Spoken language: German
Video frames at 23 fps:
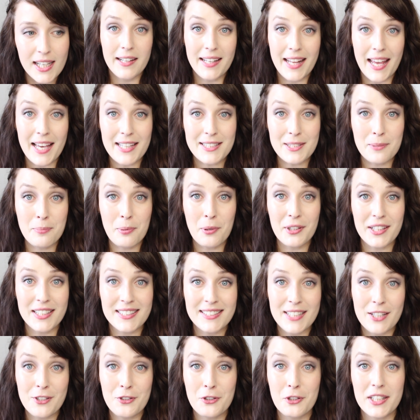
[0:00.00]
Der erste Punkt
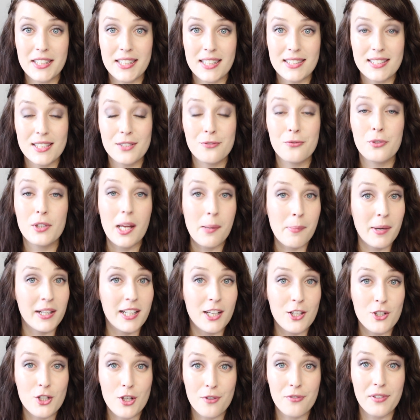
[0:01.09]
ist natürlich, dass es wunderbar
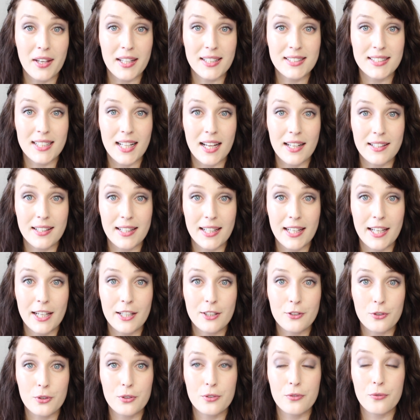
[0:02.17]
den Stoffwechsel
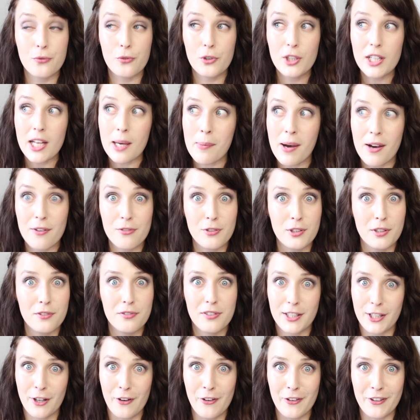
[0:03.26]
anregt und wunderbar für die
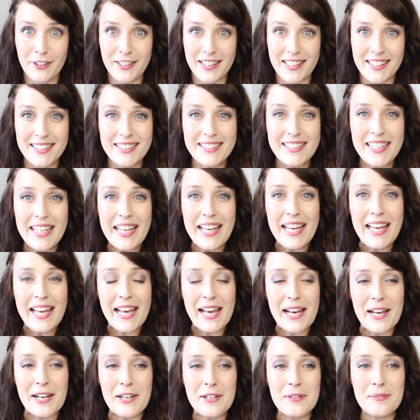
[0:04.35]
Verdauung ist.
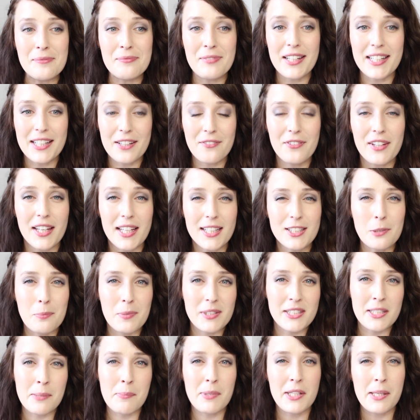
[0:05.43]
Ähm, wenn ihr wie ich so ein
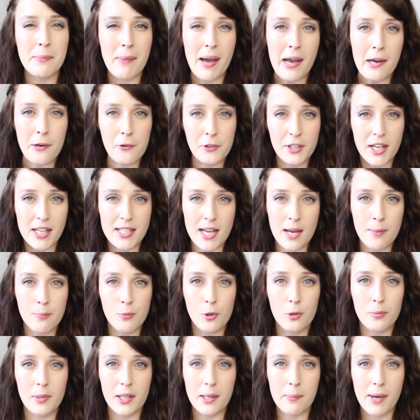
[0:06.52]
bisschen mit dem Magen- oder
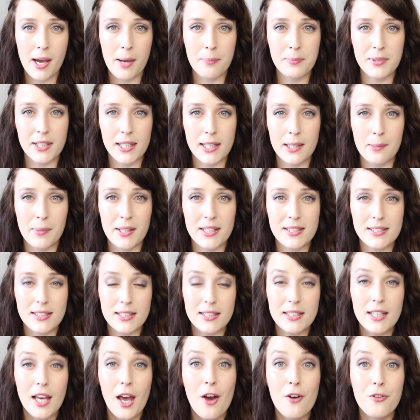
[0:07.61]
Darmprobleme habt
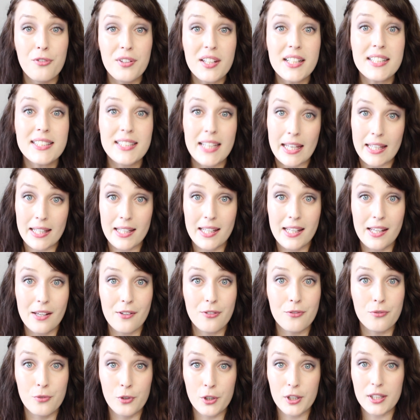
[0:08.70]
regelmäßig, viel trinken
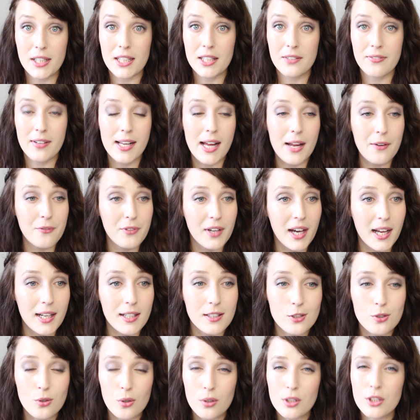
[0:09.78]
hilft wirklich, weil einfach
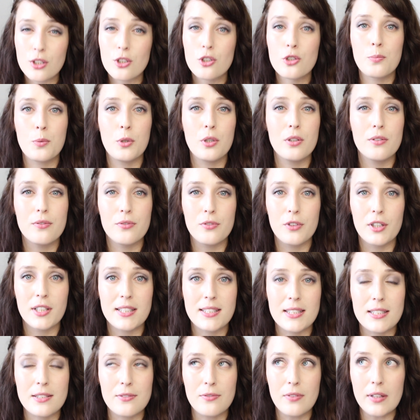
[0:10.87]
alles durchgespült wird.
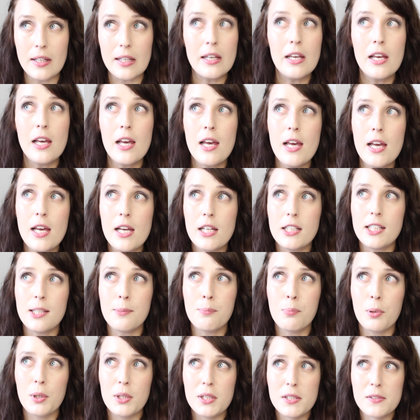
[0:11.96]
Es ist wie die
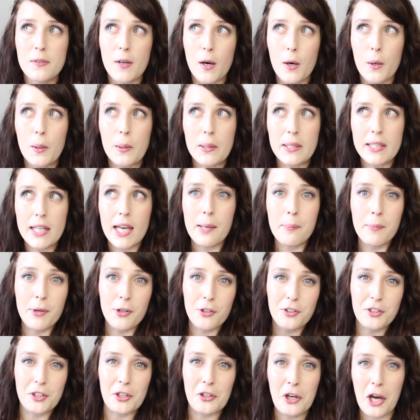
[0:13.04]
Putzfrau, die einmal
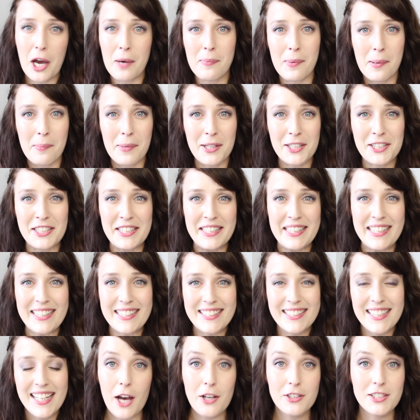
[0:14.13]
durch den Körper
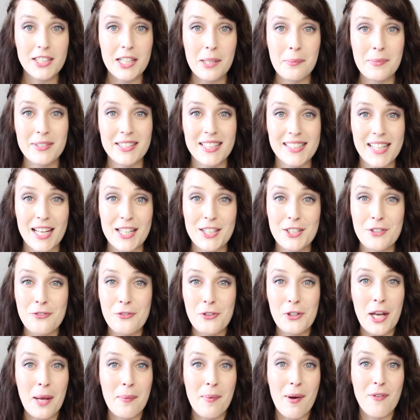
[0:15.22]
marschiert. Außerdem ist das Ganze
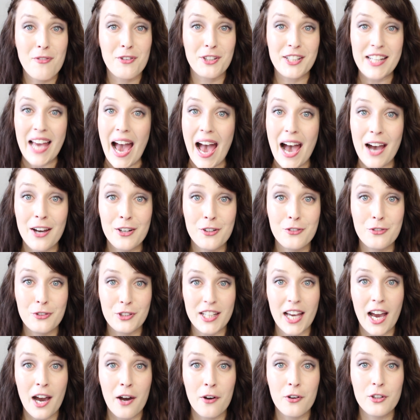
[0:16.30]
wunderbar für die Haare, für
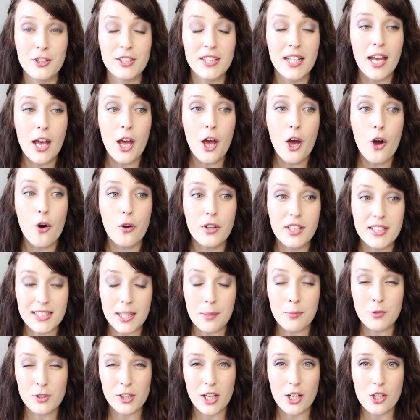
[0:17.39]
die Haut und es
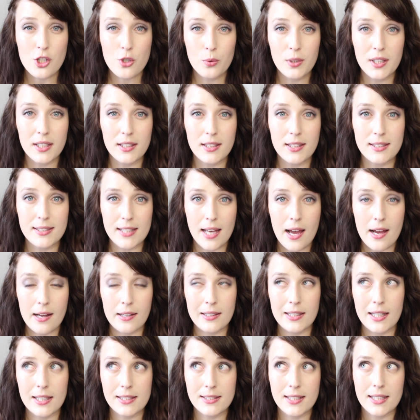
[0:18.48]
gibt sogar Studien, die
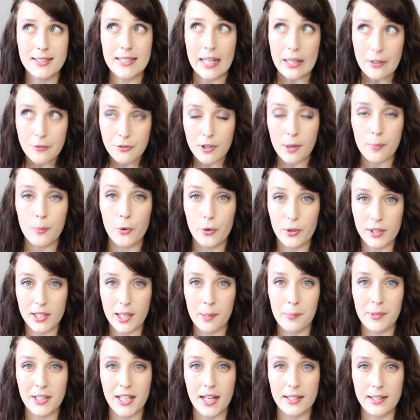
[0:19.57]
sagen, dass das Denkvermögen
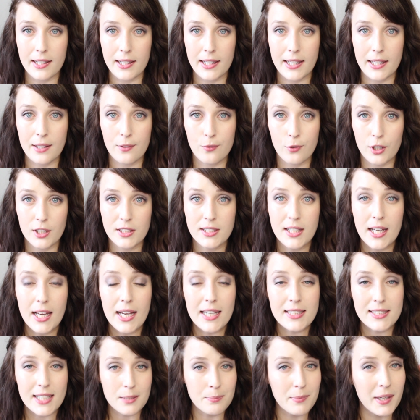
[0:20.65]
damit angeregt wird.
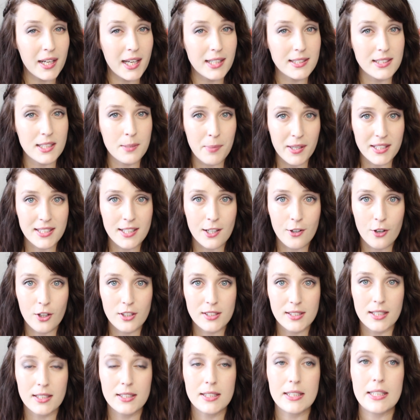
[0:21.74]
Das heißt, man kann sich besser
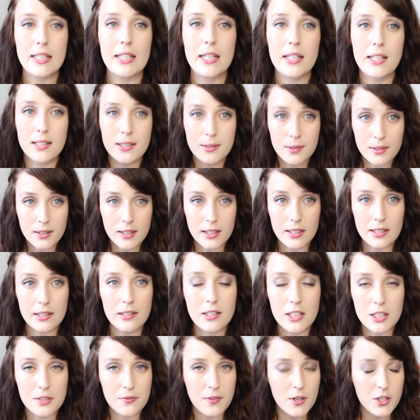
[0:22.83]
konzentrieren, das
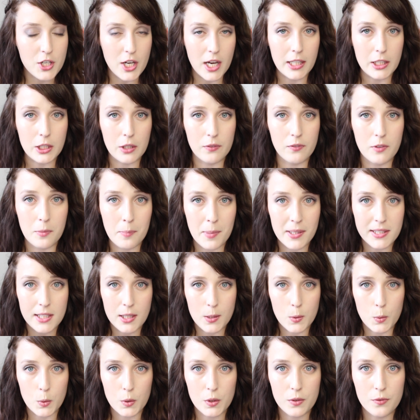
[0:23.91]
Gehirn ist wahrscheinlich irgendwie
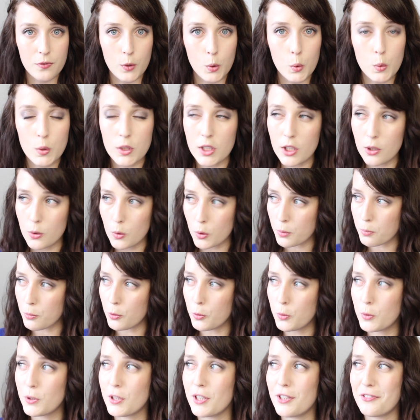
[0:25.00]
besser durchflutet,
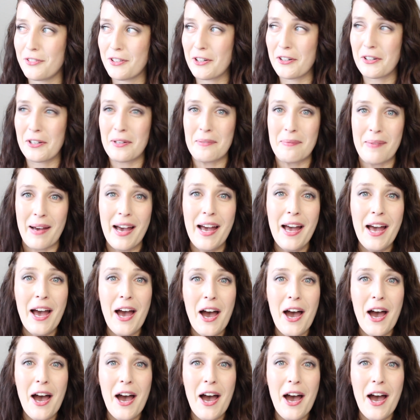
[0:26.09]
durchblutet, wie auch immer.